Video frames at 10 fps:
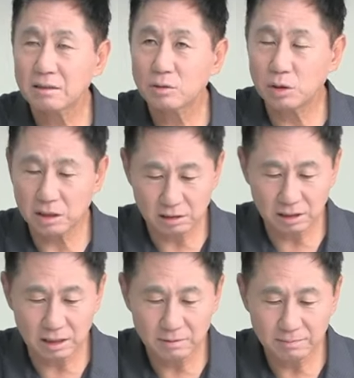
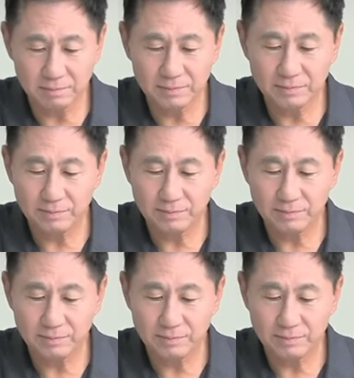조직들이. 음?